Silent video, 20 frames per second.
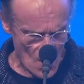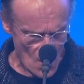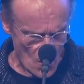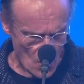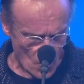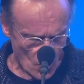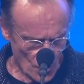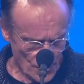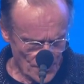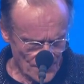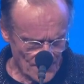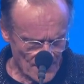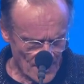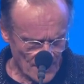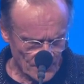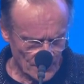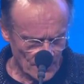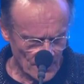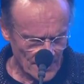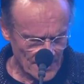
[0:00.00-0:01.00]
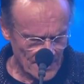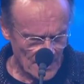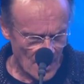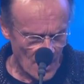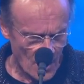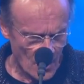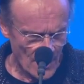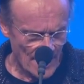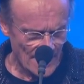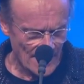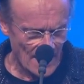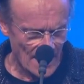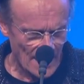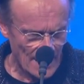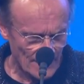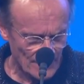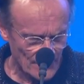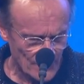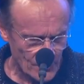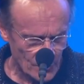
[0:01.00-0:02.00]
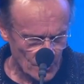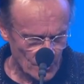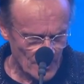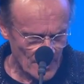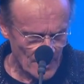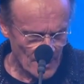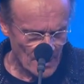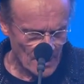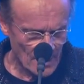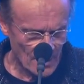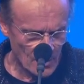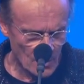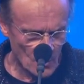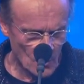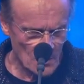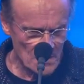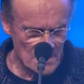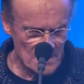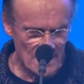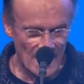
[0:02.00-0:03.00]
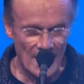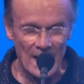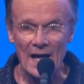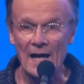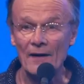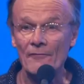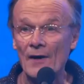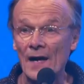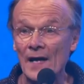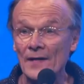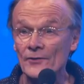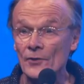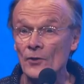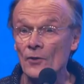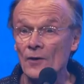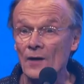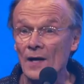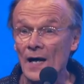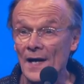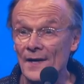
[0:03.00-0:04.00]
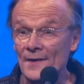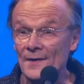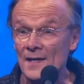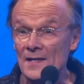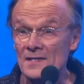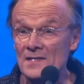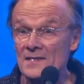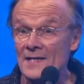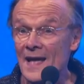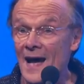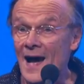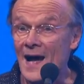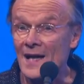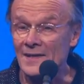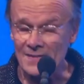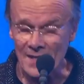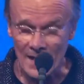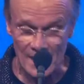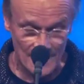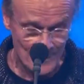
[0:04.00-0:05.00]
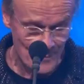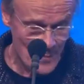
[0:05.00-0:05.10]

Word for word: und natürlich auch ein Abend über unsere Erwartungen an das Theater.